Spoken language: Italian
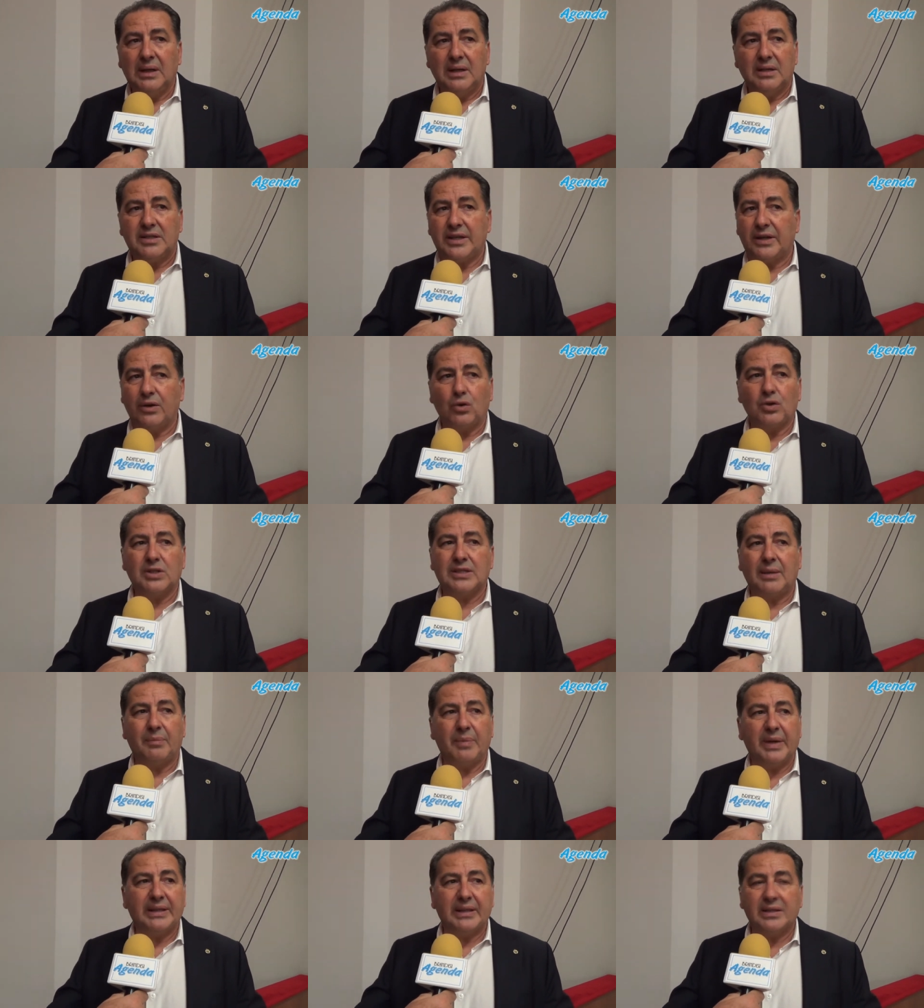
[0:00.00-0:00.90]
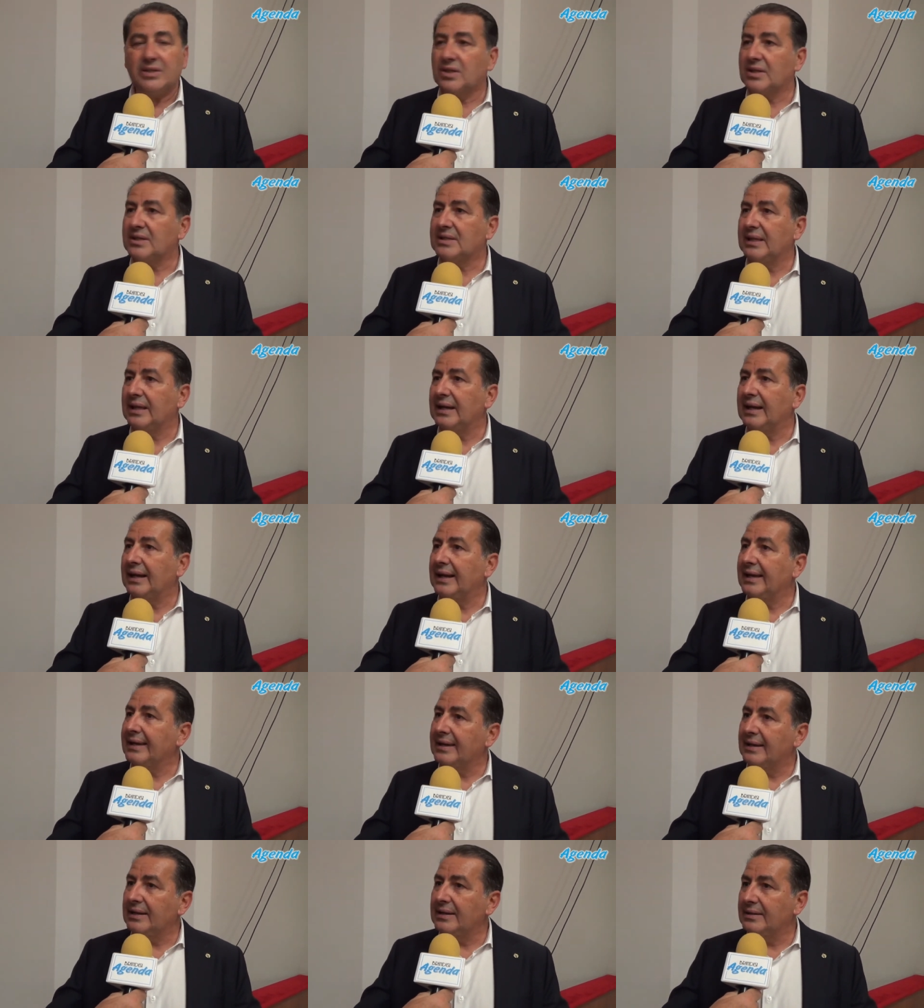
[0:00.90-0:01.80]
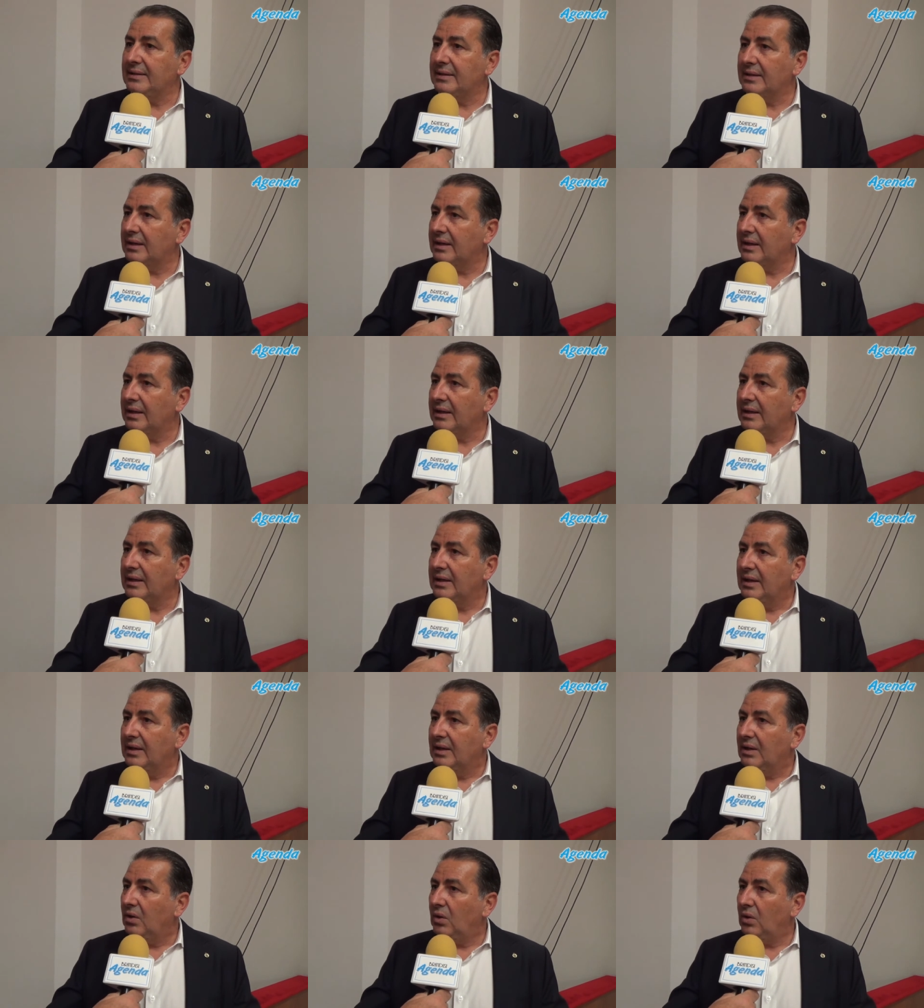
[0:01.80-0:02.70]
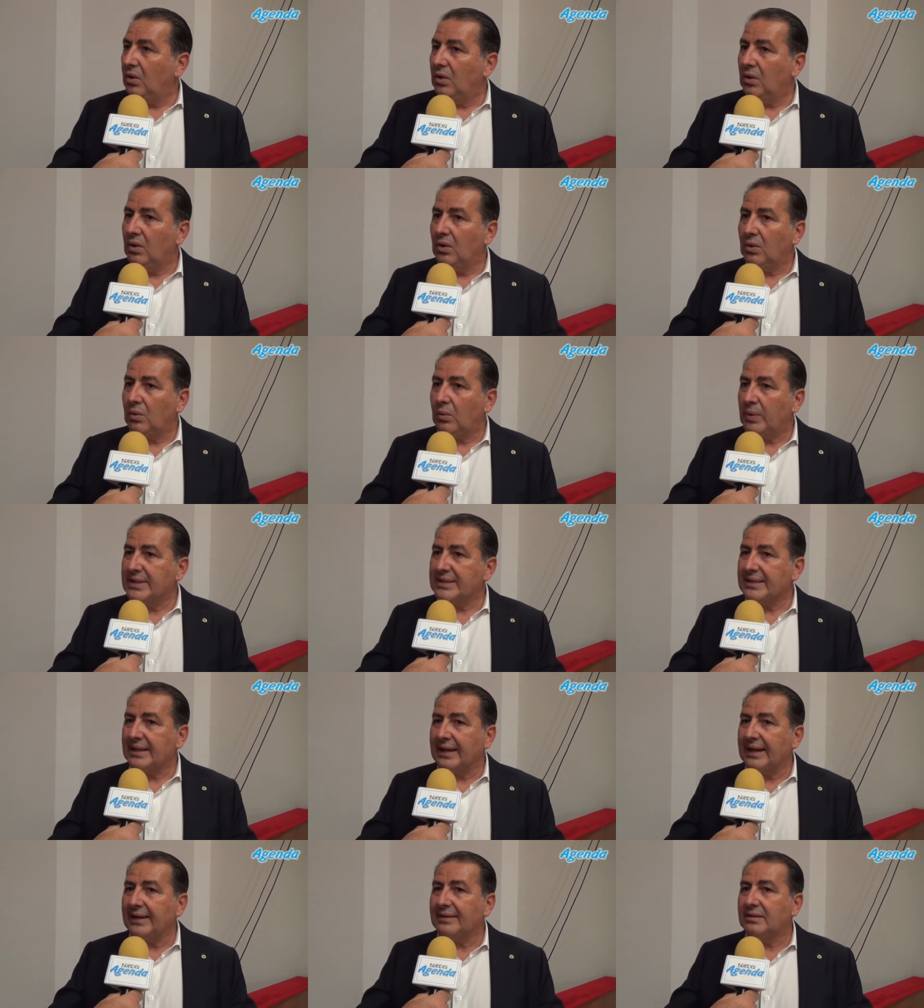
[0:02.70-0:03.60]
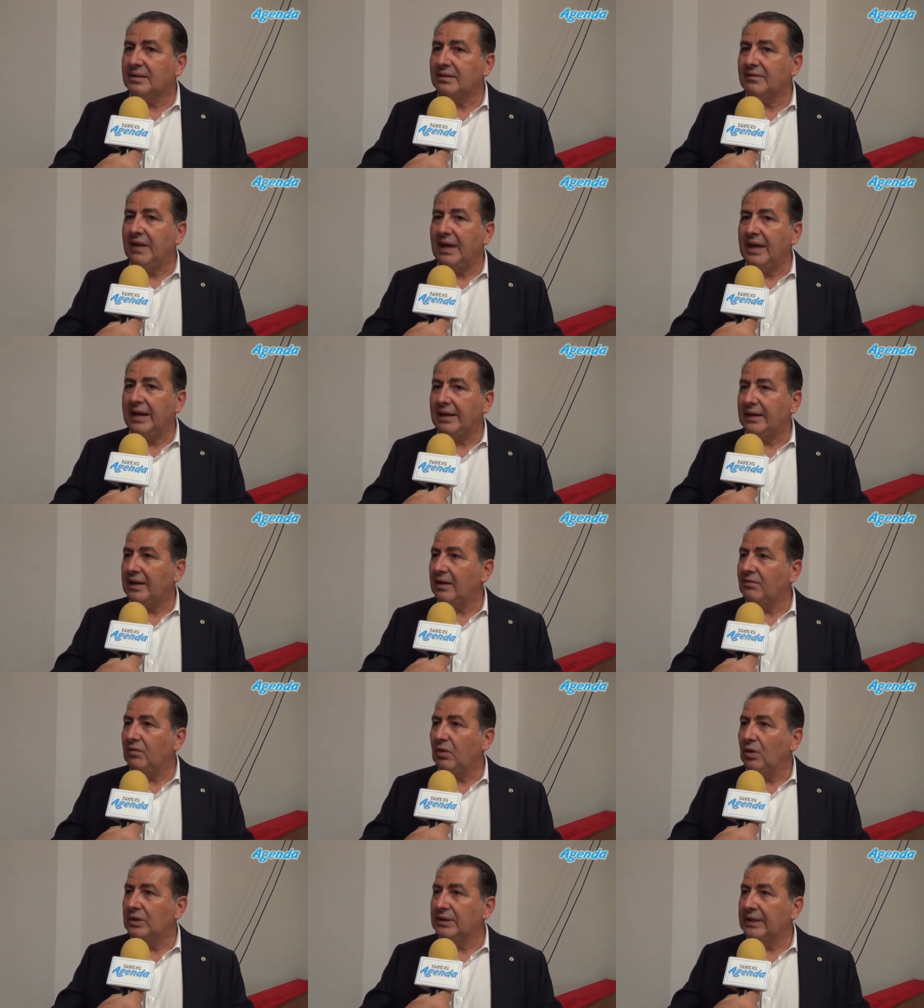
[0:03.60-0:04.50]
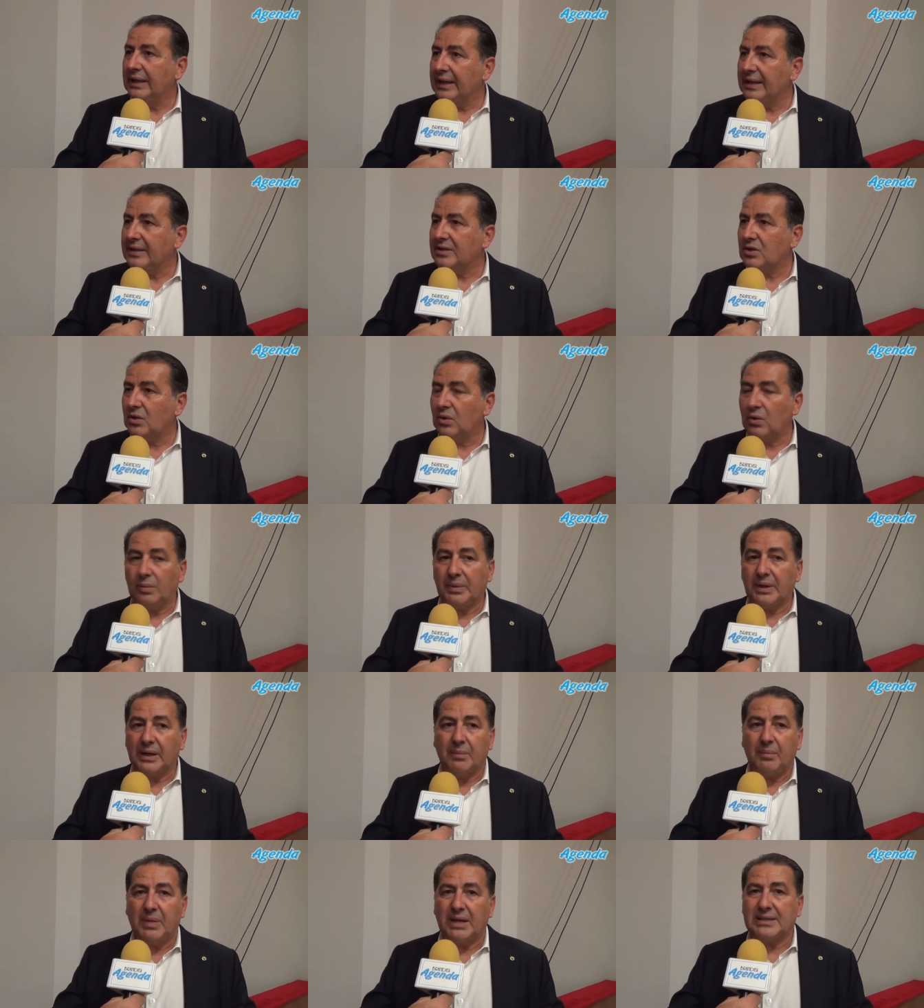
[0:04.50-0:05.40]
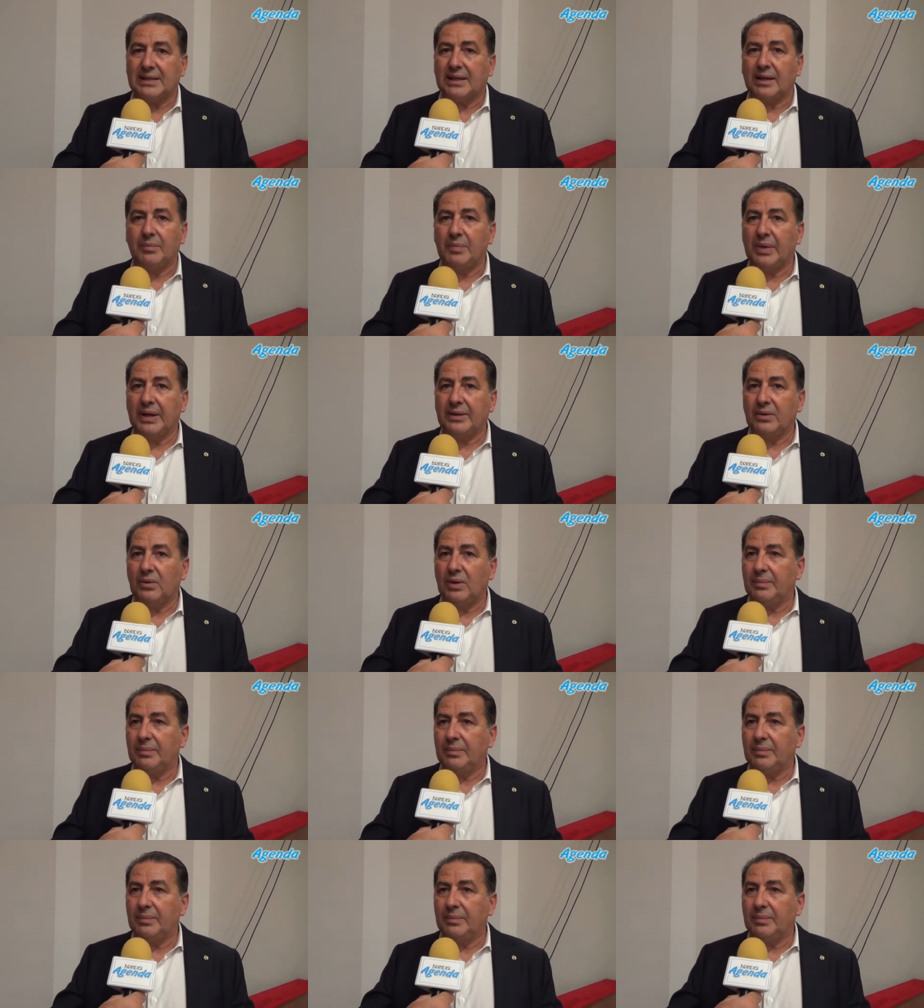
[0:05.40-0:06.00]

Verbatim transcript: se non sapete gestire le critiche o queste cattiverie che a volte escono perché basta che perdi una